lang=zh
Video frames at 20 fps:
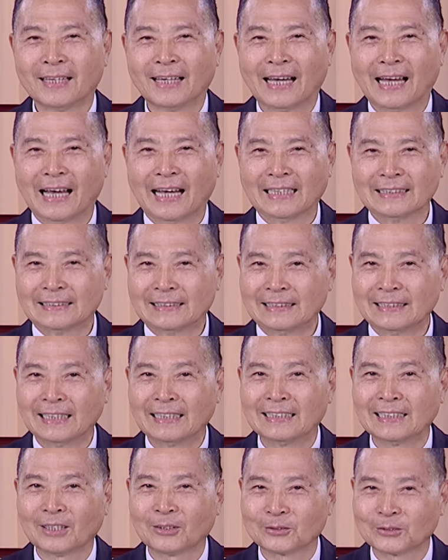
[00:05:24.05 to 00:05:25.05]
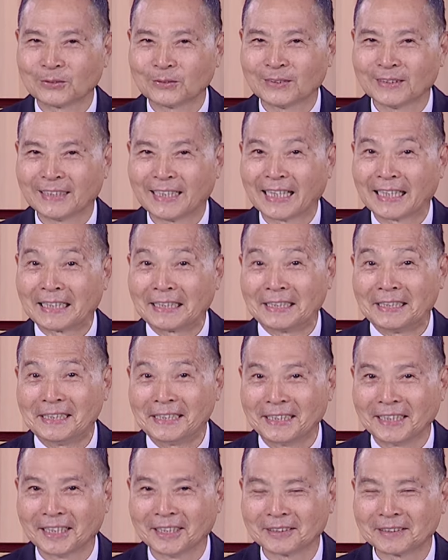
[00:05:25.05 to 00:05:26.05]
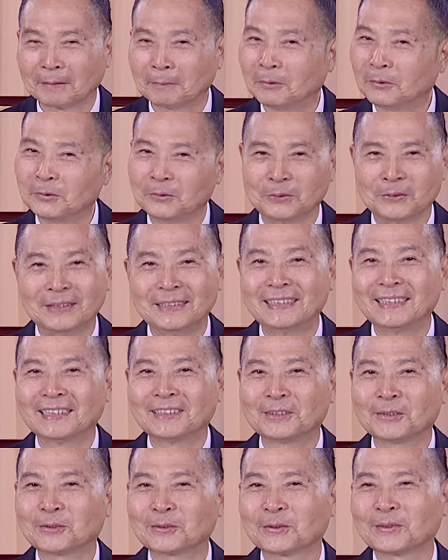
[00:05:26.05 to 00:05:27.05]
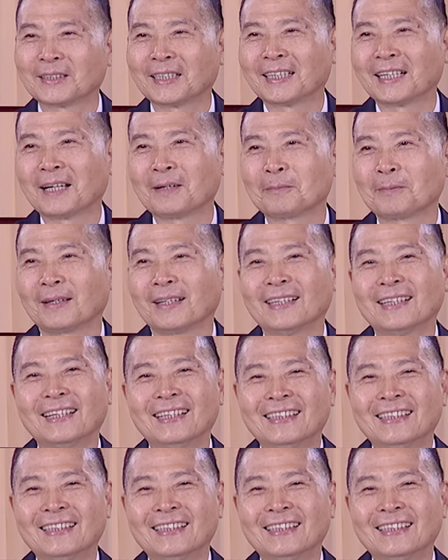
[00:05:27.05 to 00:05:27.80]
啊，齐恩老师的两个女儿，他们很文静，就坐在那边。